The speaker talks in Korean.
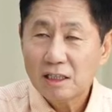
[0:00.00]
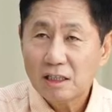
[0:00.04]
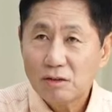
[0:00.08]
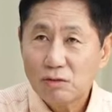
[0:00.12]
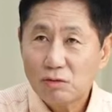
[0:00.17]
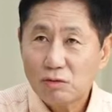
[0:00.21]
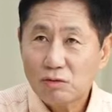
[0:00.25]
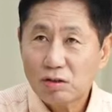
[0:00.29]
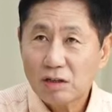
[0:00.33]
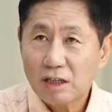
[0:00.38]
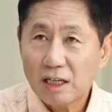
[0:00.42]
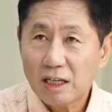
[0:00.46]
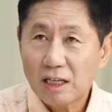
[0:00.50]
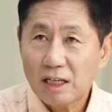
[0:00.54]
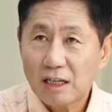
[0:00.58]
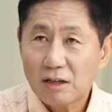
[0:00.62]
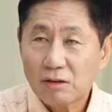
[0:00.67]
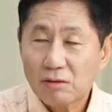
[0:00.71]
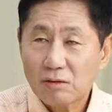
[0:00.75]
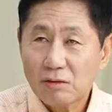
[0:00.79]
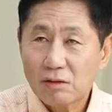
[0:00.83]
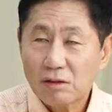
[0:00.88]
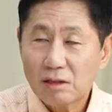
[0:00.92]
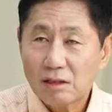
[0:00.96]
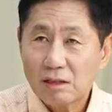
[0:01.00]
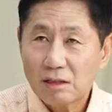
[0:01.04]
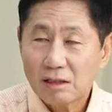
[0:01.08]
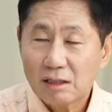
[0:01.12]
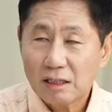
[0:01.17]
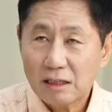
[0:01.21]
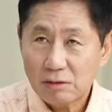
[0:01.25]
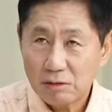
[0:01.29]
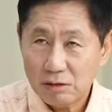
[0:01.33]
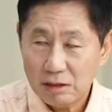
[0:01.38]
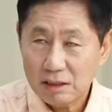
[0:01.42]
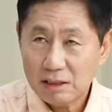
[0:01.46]
우크라이나로
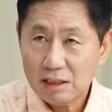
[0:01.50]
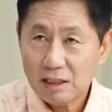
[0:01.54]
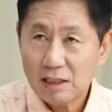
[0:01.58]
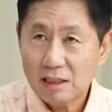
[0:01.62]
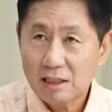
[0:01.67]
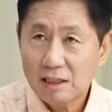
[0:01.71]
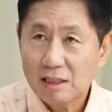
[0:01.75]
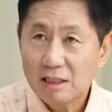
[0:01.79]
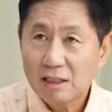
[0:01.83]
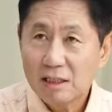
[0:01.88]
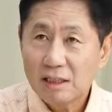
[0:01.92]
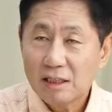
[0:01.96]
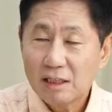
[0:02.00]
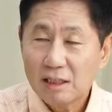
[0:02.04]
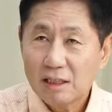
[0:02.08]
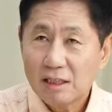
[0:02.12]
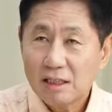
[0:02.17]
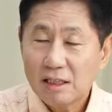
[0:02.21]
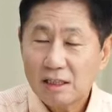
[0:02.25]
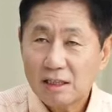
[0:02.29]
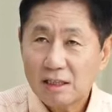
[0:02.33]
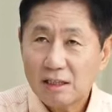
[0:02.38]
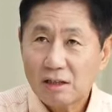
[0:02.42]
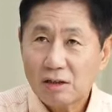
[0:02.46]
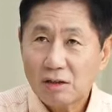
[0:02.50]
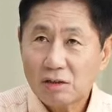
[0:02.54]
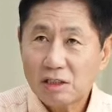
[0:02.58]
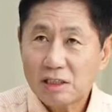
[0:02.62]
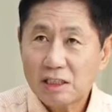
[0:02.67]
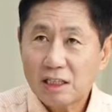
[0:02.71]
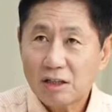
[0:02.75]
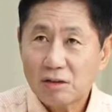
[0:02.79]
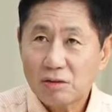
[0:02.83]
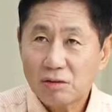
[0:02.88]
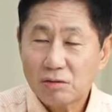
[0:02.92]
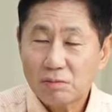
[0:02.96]
가고 있다. 아,
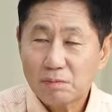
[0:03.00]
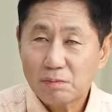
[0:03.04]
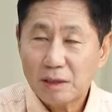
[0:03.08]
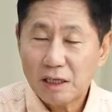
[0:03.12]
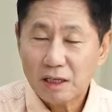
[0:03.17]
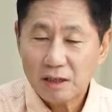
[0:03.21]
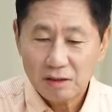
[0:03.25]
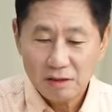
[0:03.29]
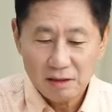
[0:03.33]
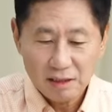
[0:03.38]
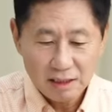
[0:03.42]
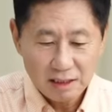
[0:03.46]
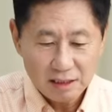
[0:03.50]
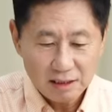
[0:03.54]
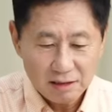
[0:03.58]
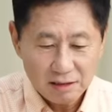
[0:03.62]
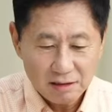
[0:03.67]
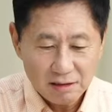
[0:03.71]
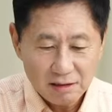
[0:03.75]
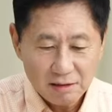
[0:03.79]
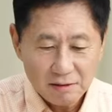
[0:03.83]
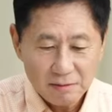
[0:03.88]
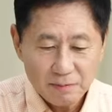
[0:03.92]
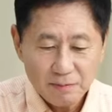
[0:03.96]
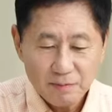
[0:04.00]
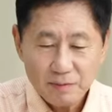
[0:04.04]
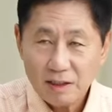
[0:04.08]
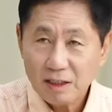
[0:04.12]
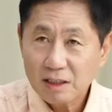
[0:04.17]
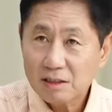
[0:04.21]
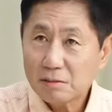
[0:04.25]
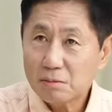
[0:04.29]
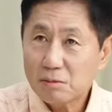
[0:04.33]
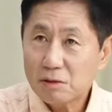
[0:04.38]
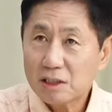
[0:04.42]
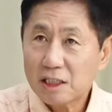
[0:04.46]
러시아로 파견돼서
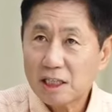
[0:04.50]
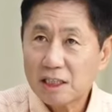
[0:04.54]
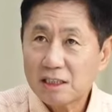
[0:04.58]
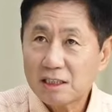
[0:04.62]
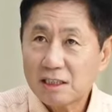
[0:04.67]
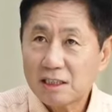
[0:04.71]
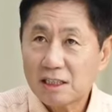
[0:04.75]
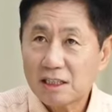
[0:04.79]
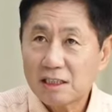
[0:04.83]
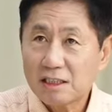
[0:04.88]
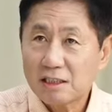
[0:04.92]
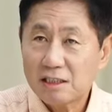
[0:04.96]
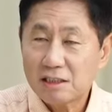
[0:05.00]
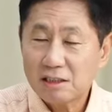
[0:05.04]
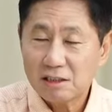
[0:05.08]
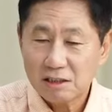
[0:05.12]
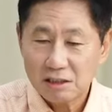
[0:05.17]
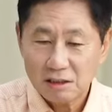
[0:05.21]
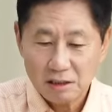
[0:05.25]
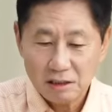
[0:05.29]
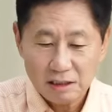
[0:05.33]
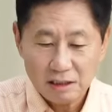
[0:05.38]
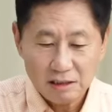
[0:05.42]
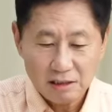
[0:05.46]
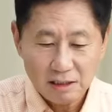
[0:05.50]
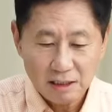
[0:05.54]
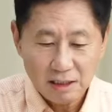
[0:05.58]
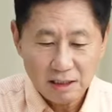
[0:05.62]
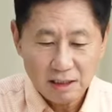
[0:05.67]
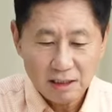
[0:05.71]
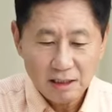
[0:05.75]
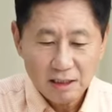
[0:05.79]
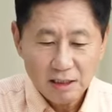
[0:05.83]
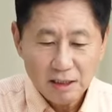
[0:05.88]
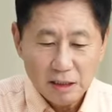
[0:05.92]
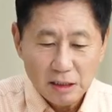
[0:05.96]
뭐 사진까지 찍어서 하는데